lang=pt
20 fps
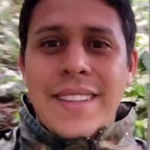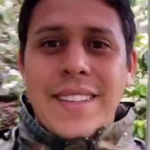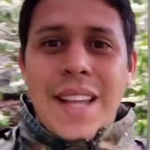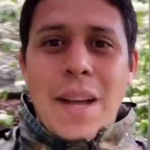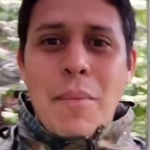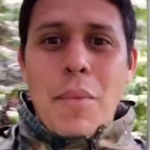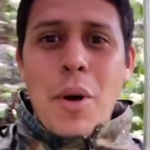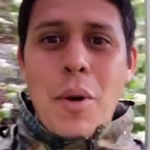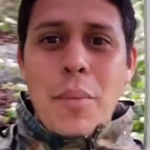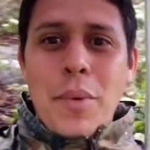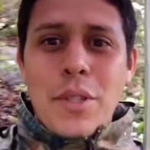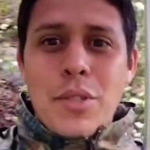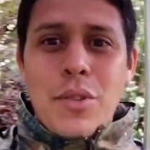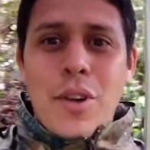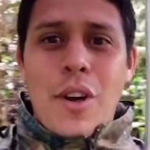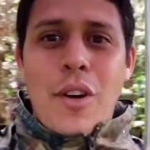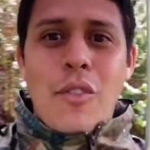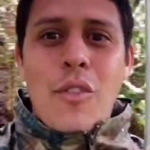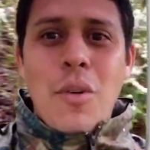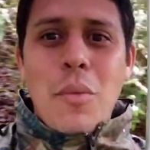Tá bom,
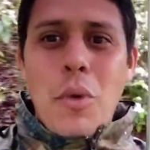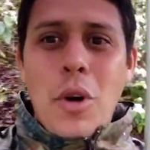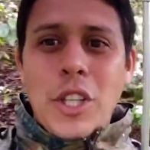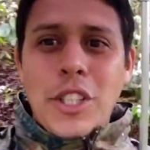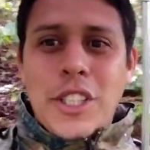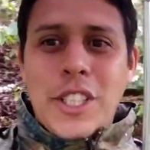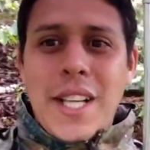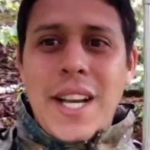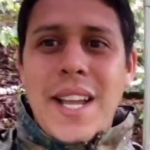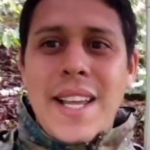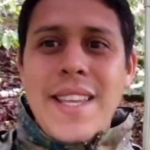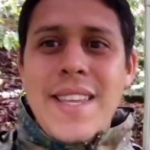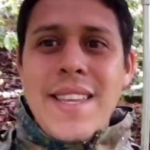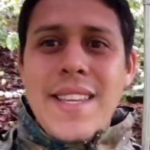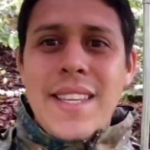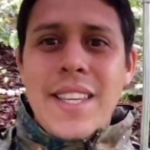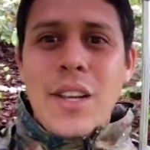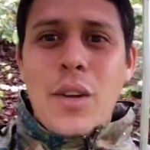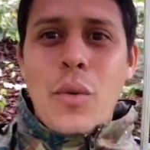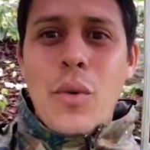pessoal? Vou mostrar
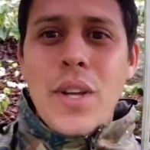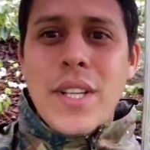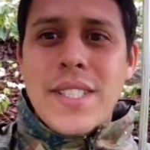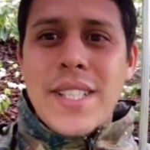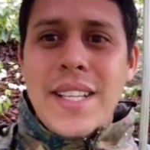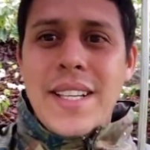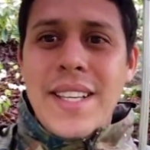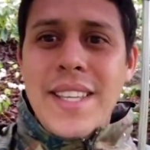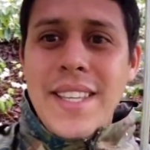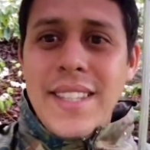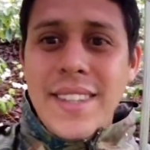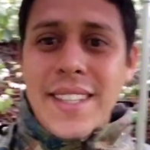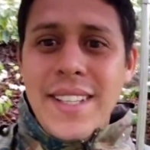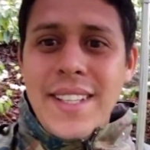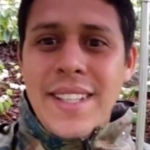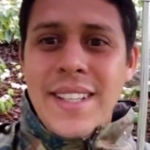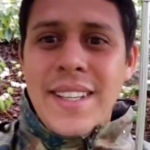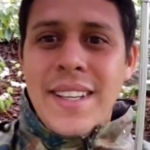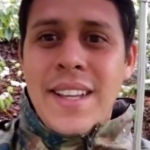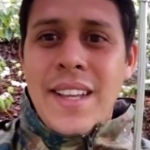aí que coisa linda.